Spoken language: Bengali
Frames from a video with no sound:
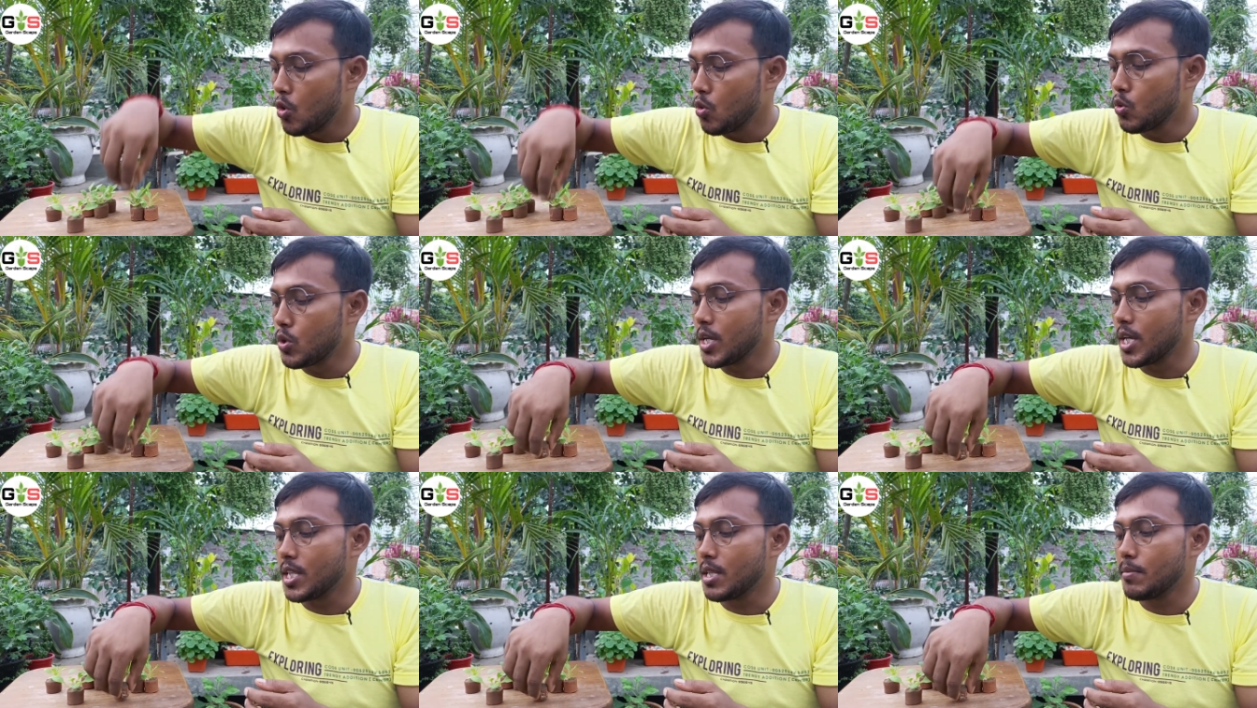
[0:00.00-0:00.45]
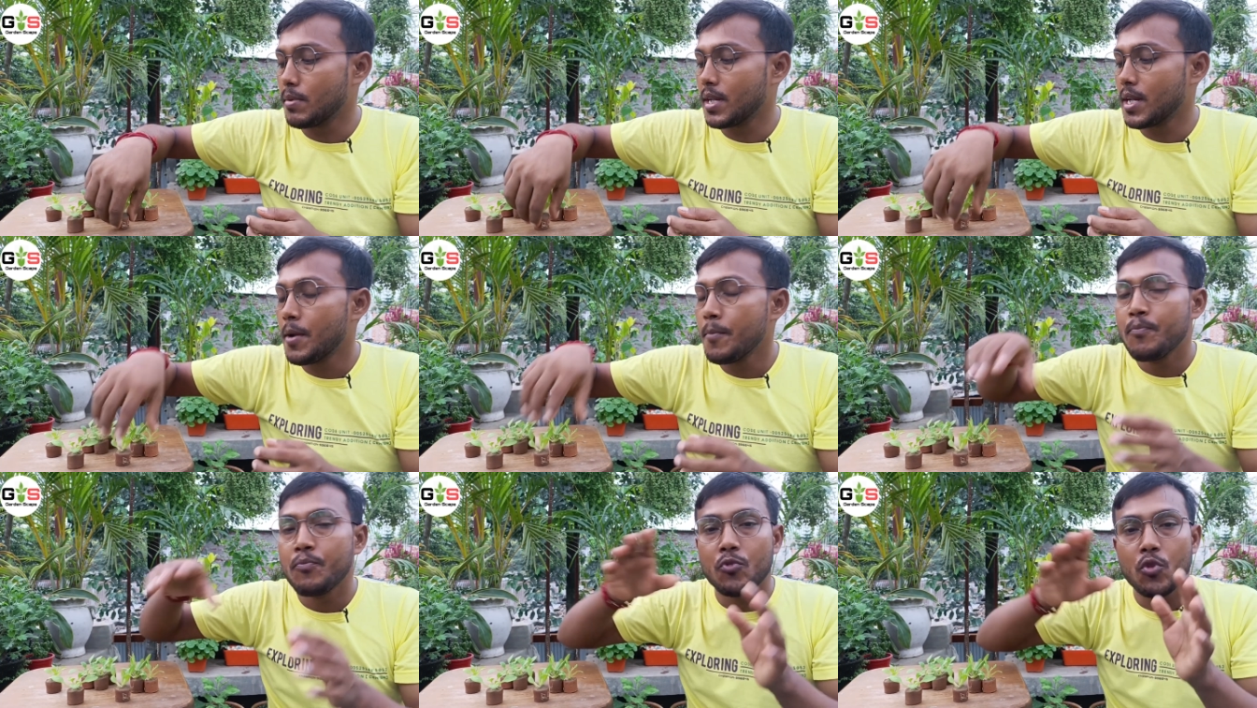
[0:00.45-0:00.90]
উঠিয়ে দেবেন
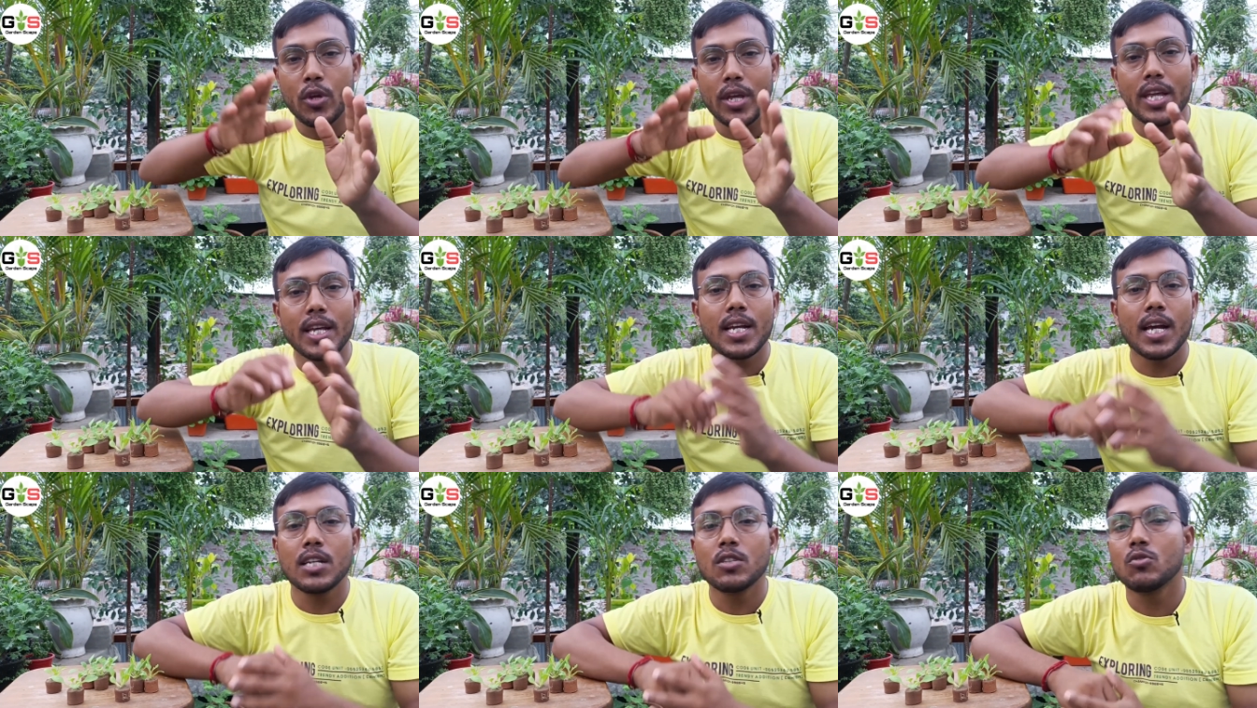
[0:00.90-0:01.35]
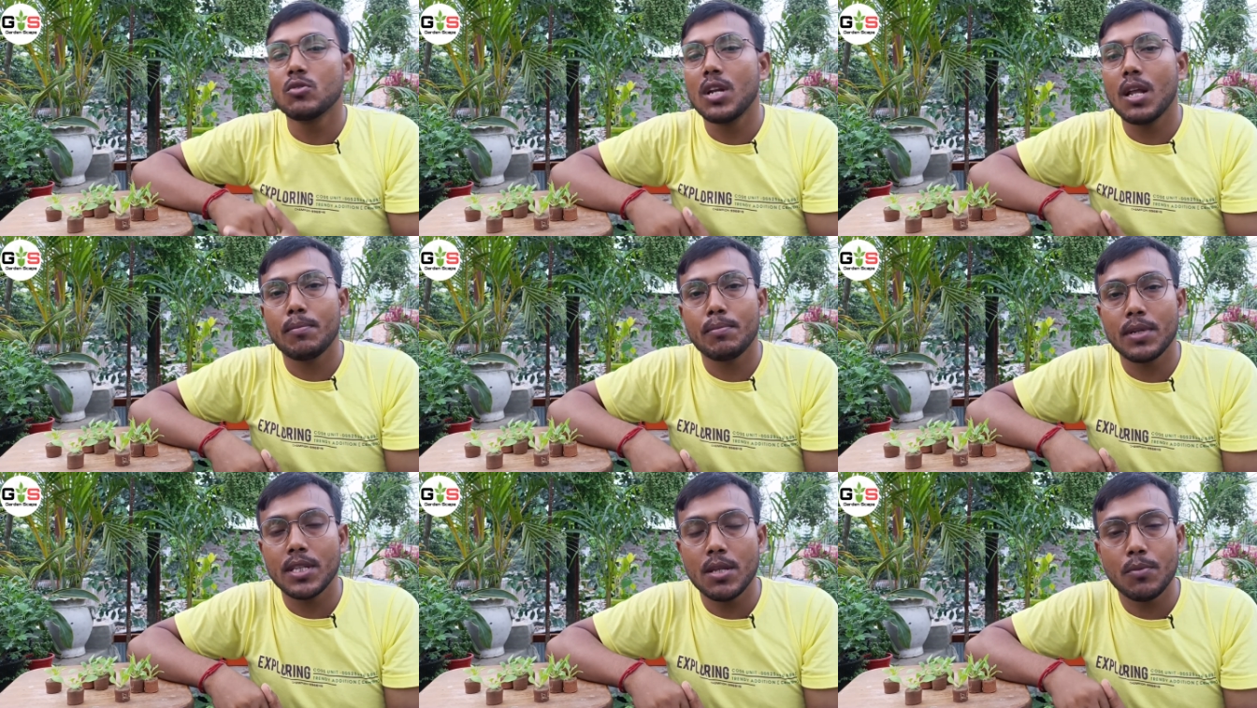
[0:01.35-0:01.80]
তো এই কাজগুলি
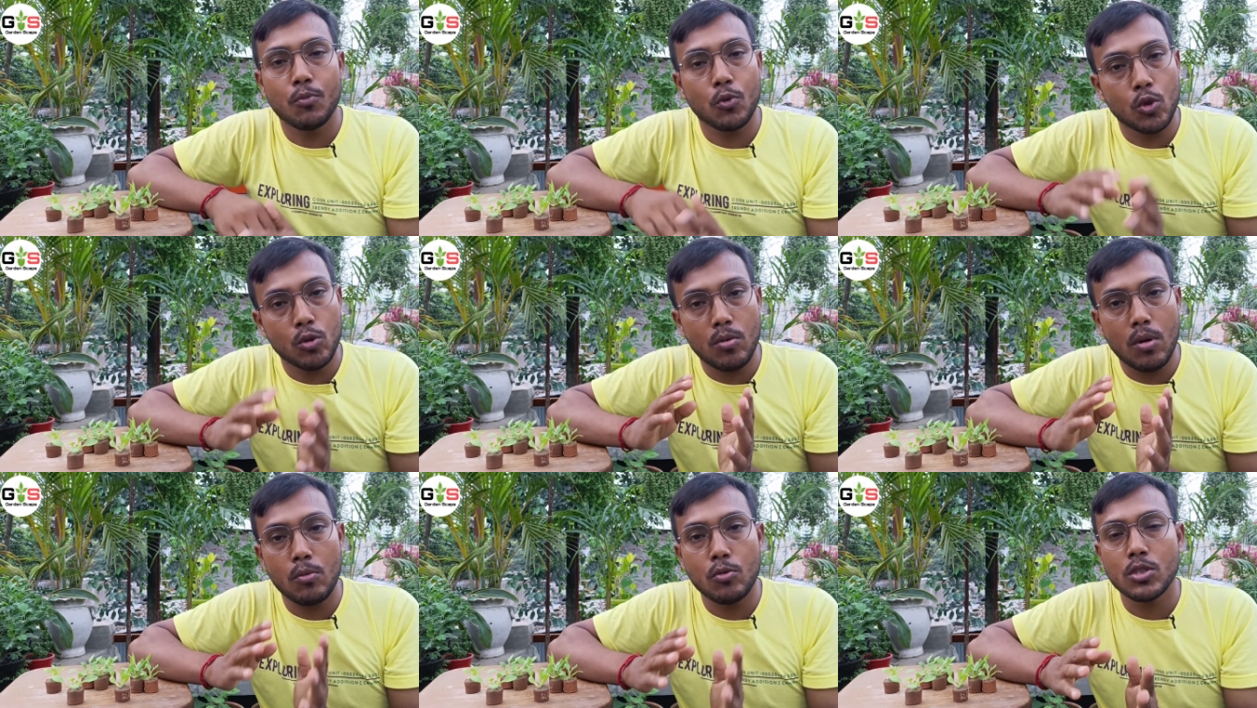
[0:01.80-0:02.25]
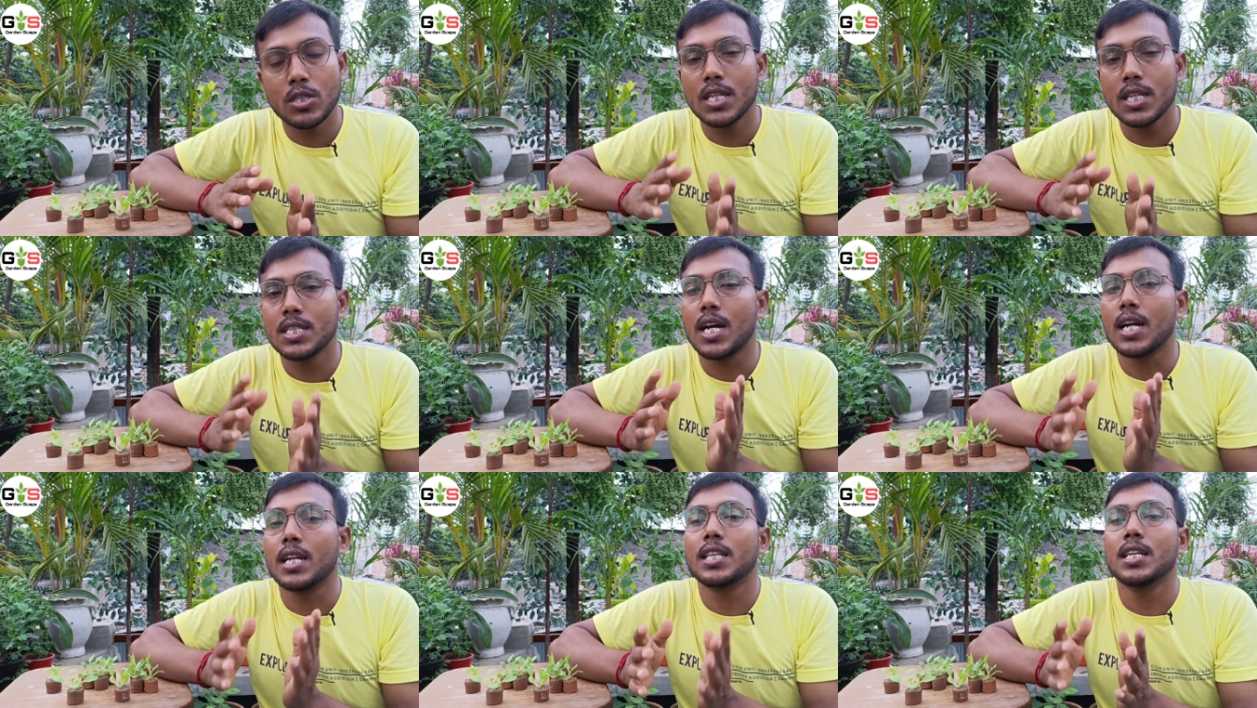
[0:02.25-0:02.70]
আপনাদের প্রথম
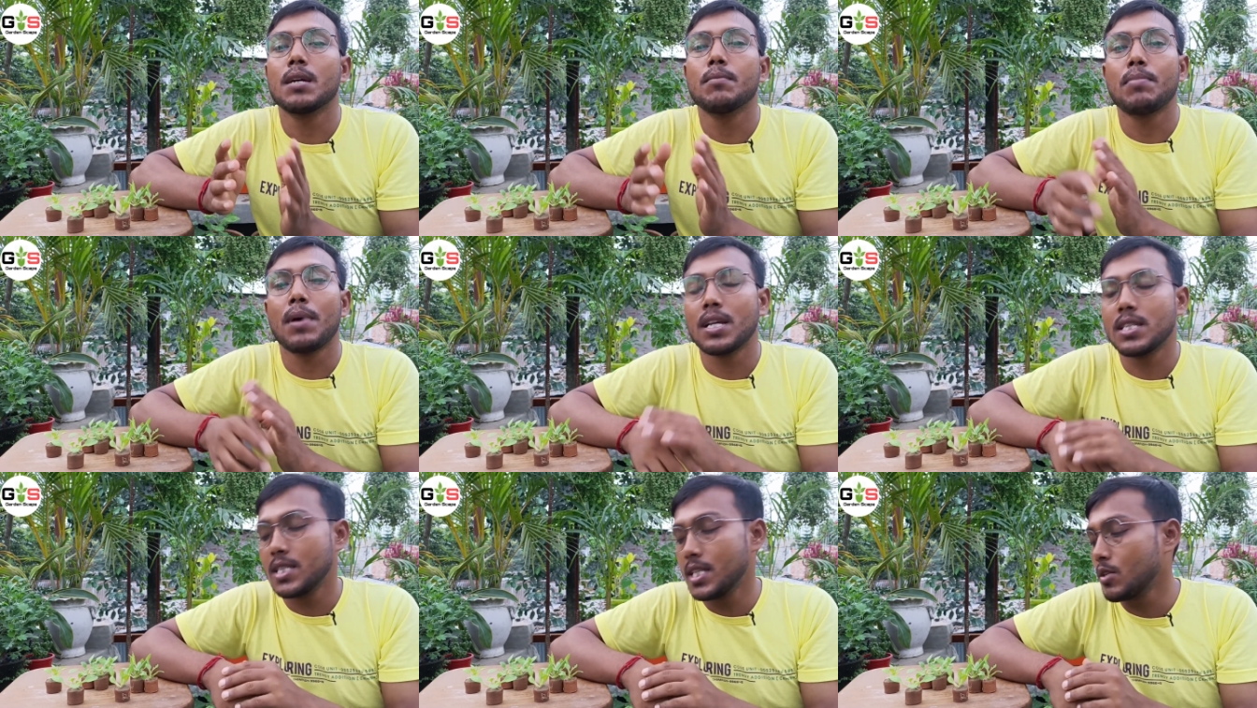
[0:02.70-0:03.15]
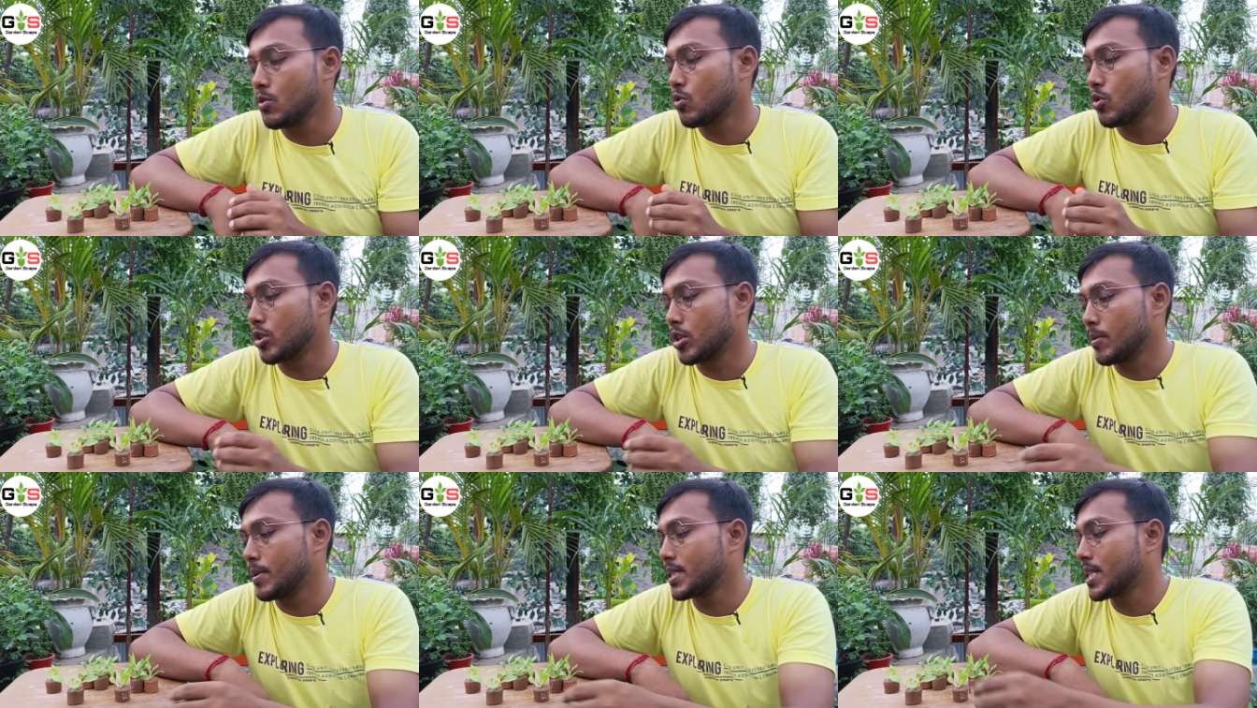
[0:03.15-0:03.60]
অবস্থায় চার থেকে পাঁচ দিন
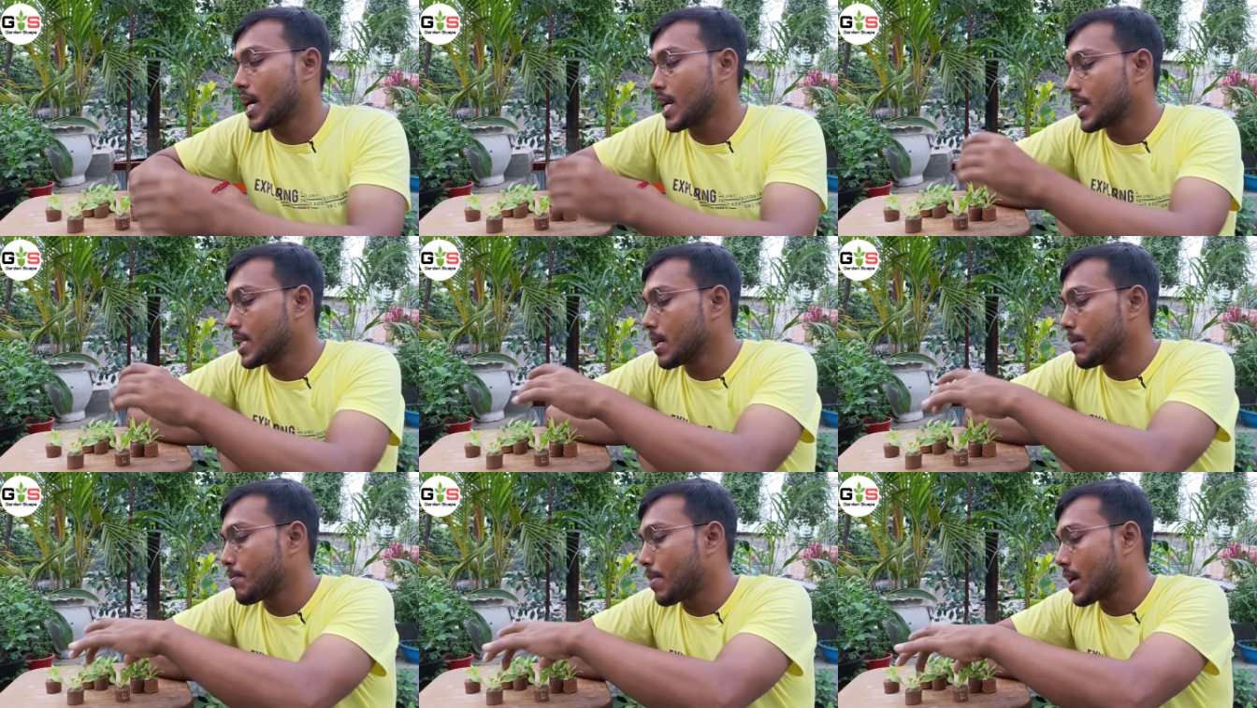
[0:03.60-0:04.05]
করতে হবে চার থেকে